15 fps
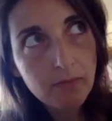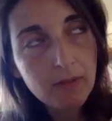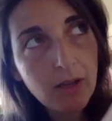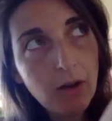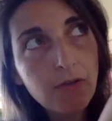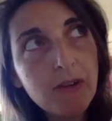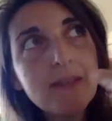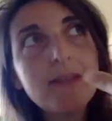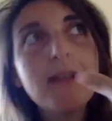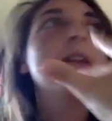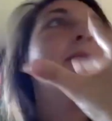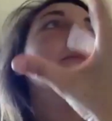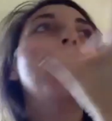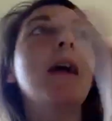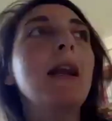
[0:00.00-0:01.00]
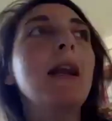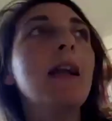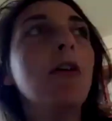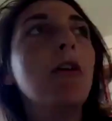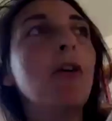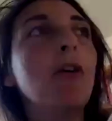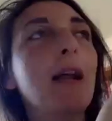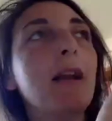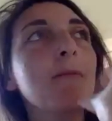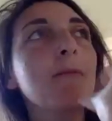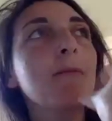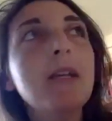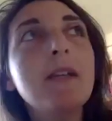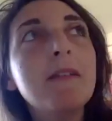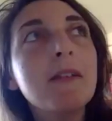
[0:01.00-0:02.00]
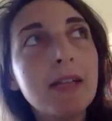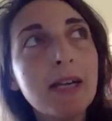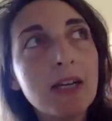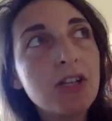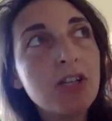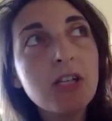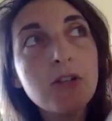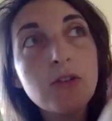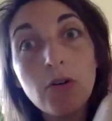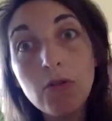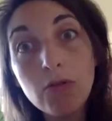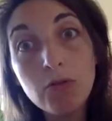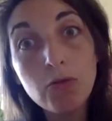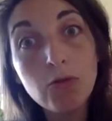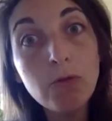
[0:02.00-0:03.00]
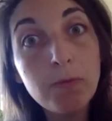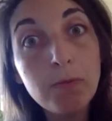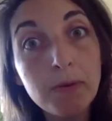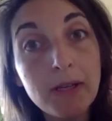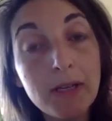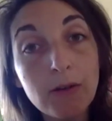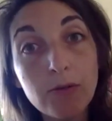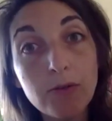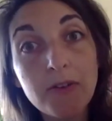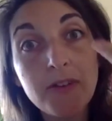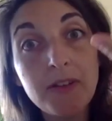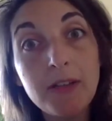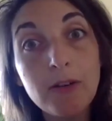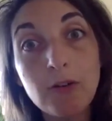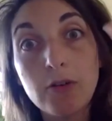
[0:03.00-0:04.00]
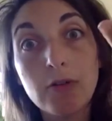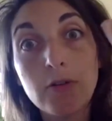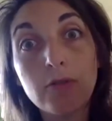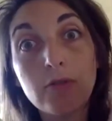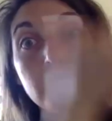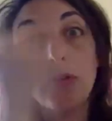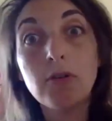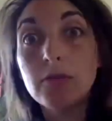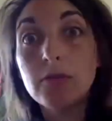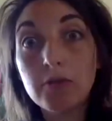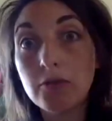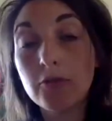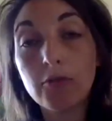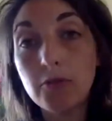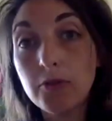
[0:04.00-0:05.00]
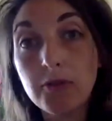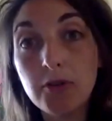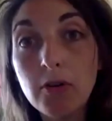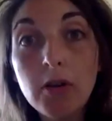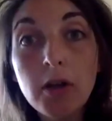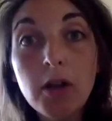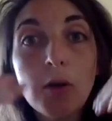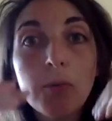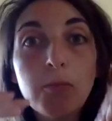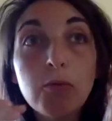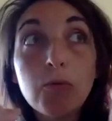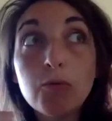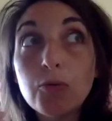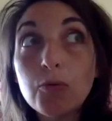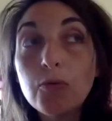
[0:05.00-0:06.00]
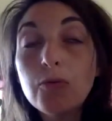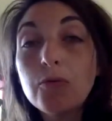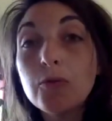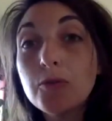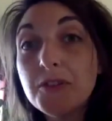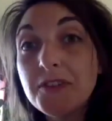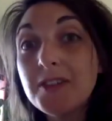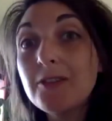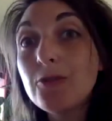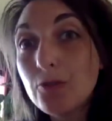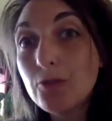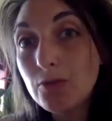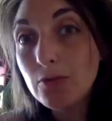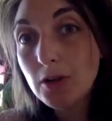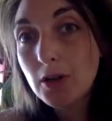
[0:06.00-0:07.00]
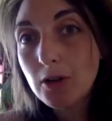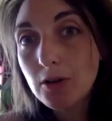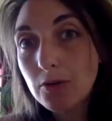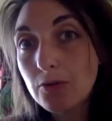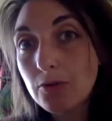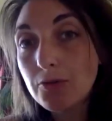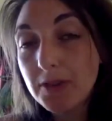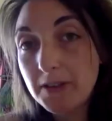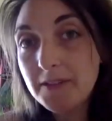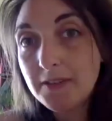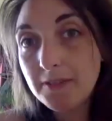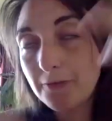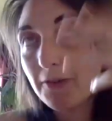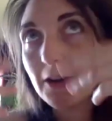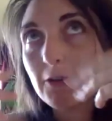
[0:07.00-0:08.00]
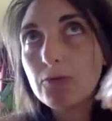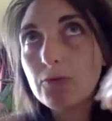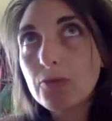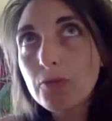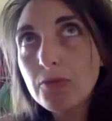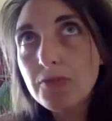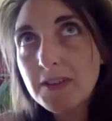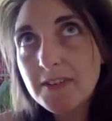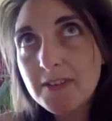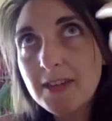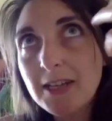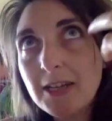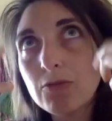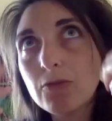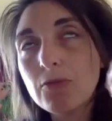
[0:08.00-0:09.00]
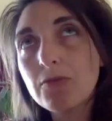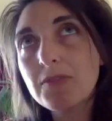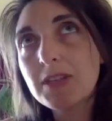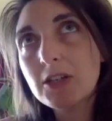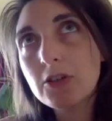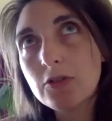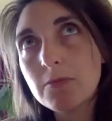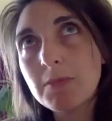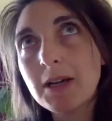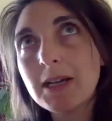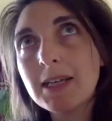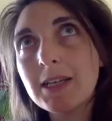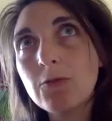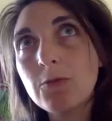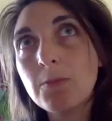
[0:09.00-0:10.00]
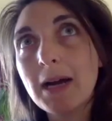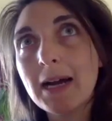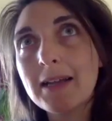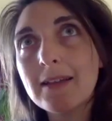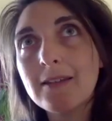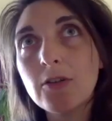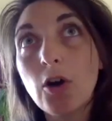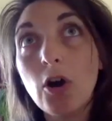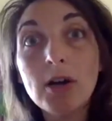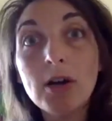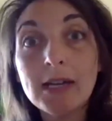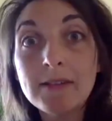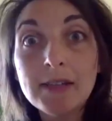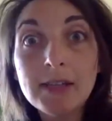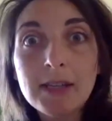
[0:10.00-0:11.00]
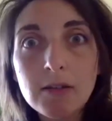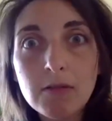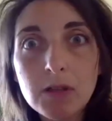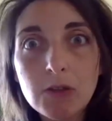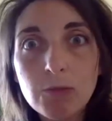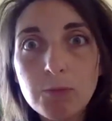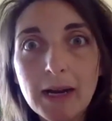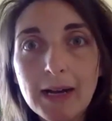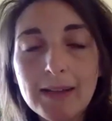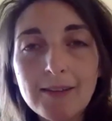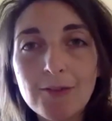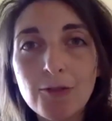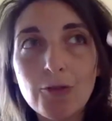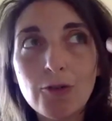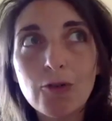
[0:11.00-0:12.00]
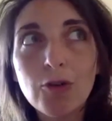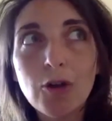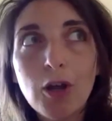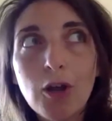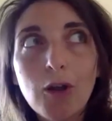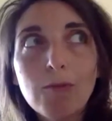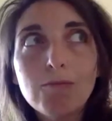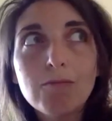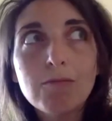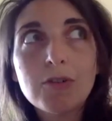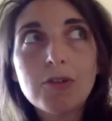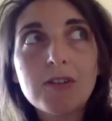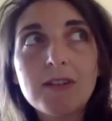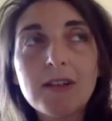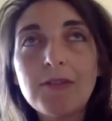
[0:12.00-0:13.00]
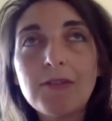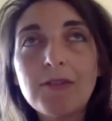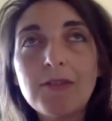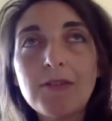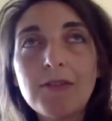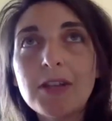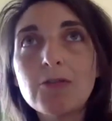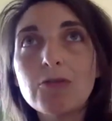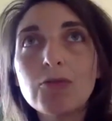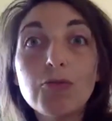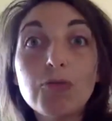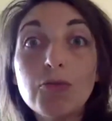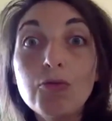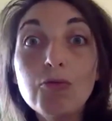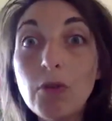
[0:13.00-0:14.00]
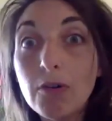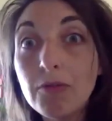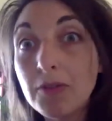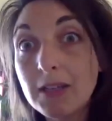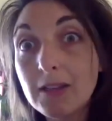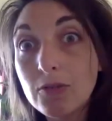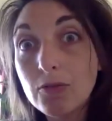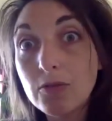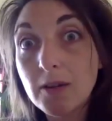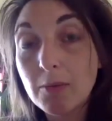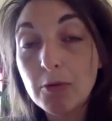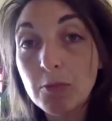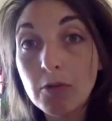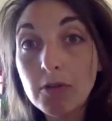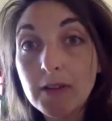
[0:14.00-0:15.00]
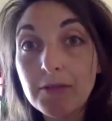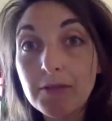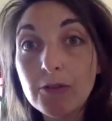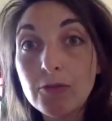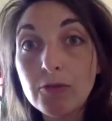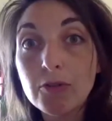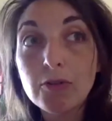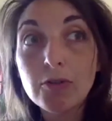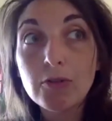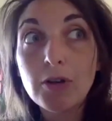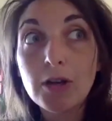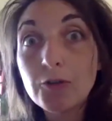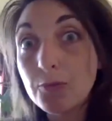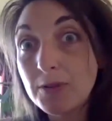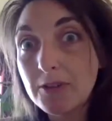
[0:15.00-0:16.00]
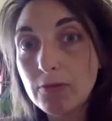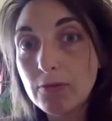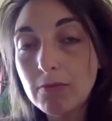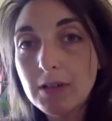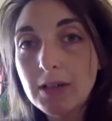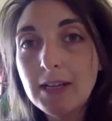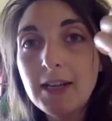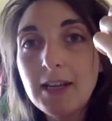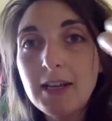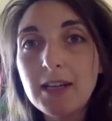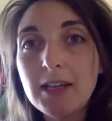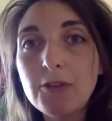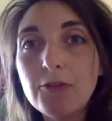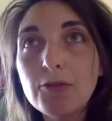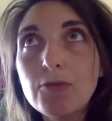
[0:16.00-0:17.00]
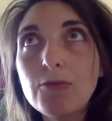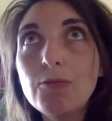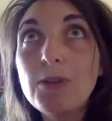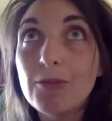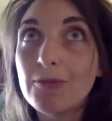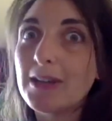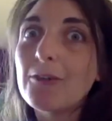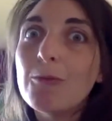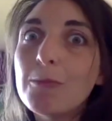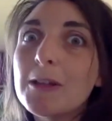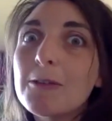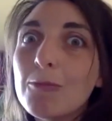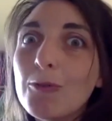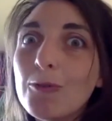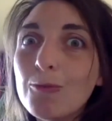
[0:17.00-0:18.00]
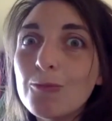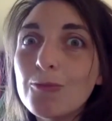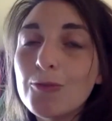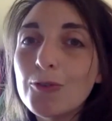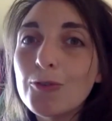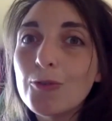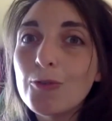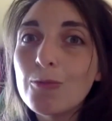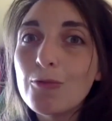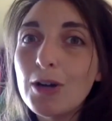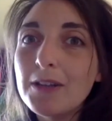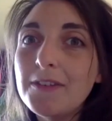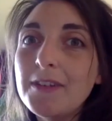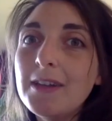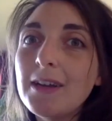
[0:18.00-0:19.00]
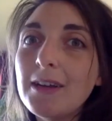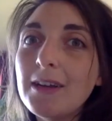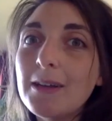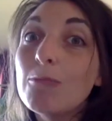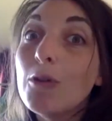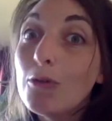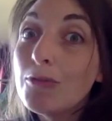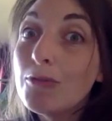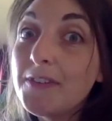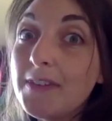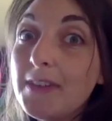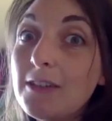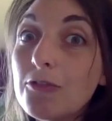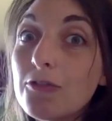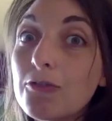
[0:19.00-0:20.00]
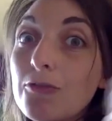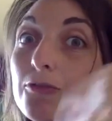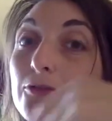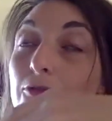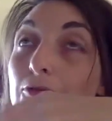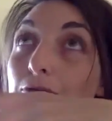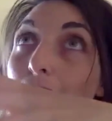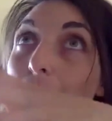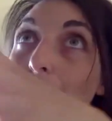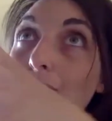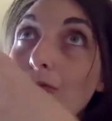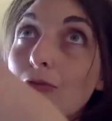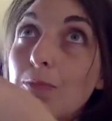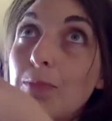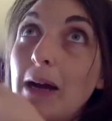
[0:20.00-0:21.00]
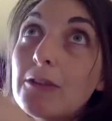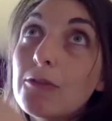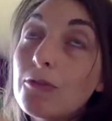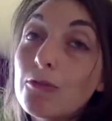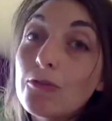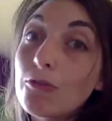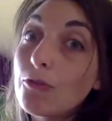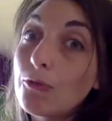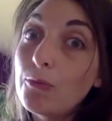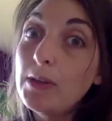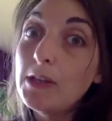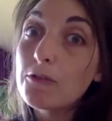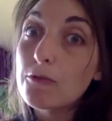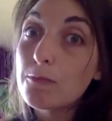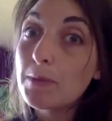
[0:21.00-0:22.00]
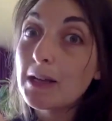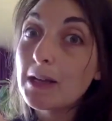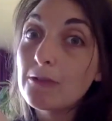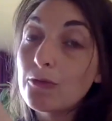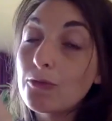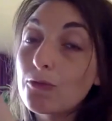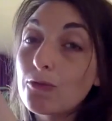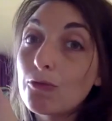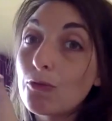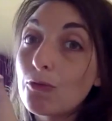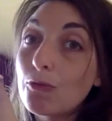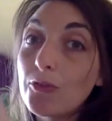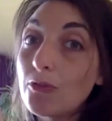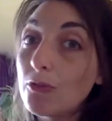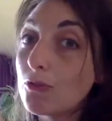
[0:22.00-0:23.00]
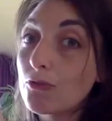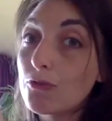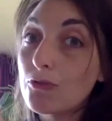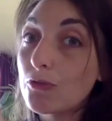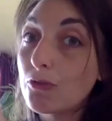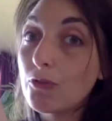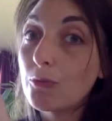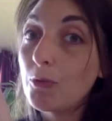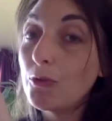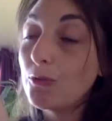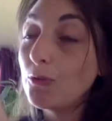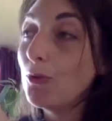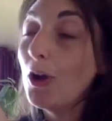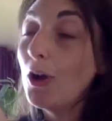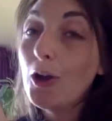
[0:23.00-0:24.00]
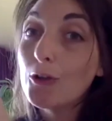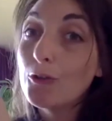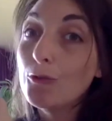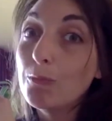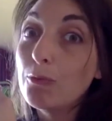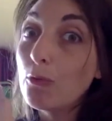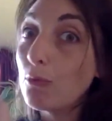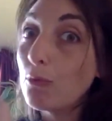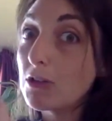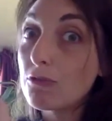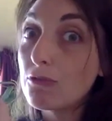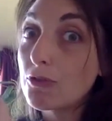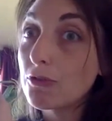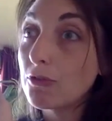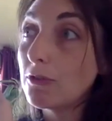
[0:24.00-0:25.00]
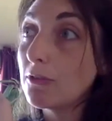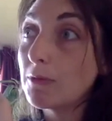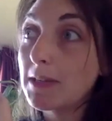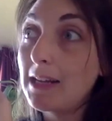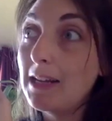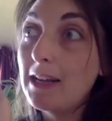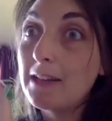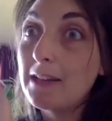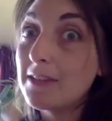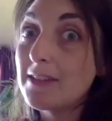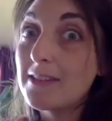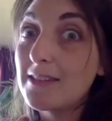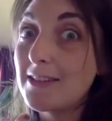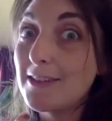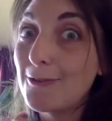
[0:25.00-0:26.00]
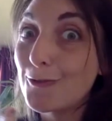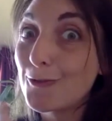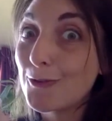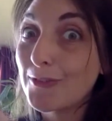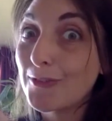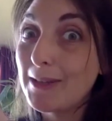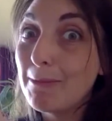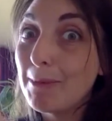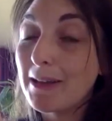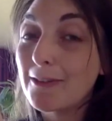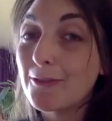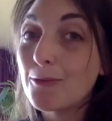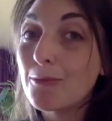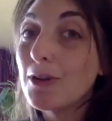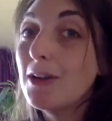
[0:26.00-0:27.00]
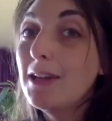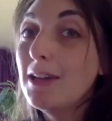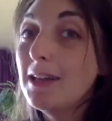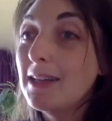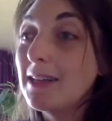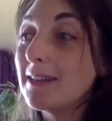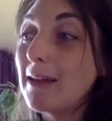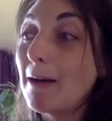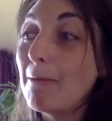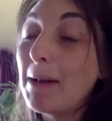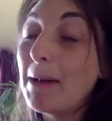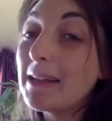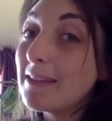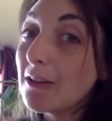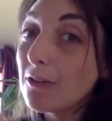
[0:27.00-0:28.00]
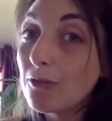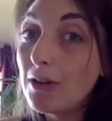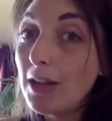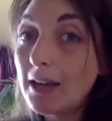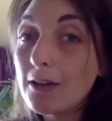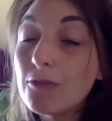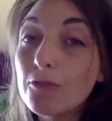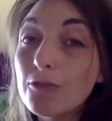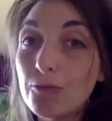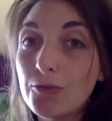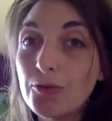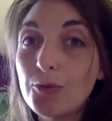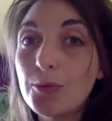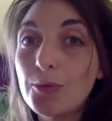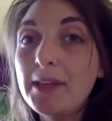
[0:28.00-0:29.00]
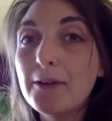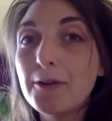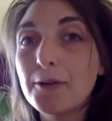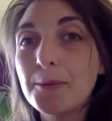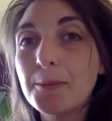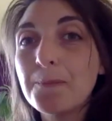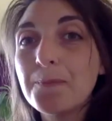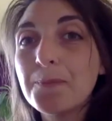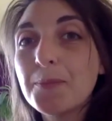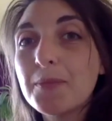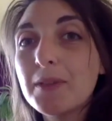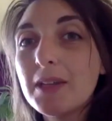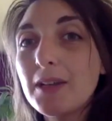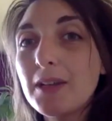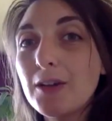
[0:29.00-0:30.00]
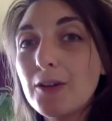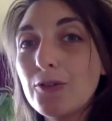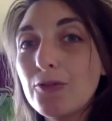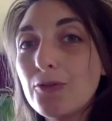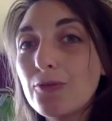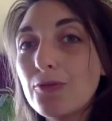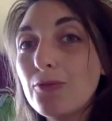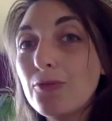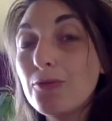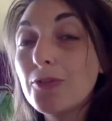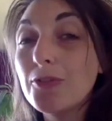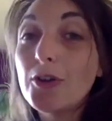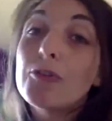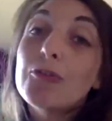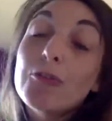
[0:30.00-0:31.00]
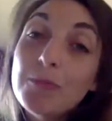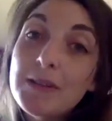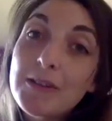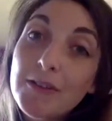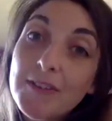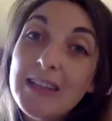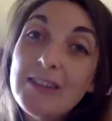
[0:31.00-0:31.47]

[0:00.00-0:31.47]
en fait, elle, elle, euh, elle, met une énergie dans le groupe et aussi dans ce que je ressens pour qu'on trouve aussi nous, des, enfin, qu'on trouve des idées, qu'on trouve des chemins qui nous paraissent organiques, qui nous paraissent que ça vienne de, de, nous en fait, tout simplement, que ça vienne de notre intuition. Et du coup, oui, on a complètement notre mot à dire. moi aussi, je, je, pars de ce que je suis, je pars de ce que je ressens quand je chante ce morceau, de pourquoi je le chante, quelle est la nécessité de le chanter, par exemple. Et c'est à partir de là que je construis, euh, du coup, une sorte de mise en scène, de